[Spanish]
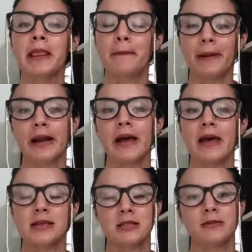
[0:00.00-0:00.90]
para
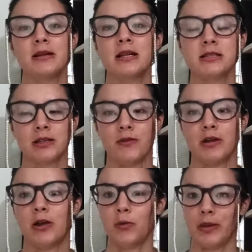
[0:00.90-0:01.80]
exhibir el
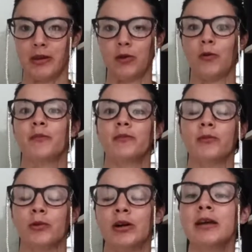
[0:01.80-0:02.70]
certificado médico.
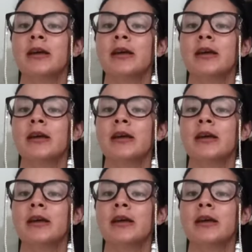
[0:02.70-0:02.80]
¿Ok?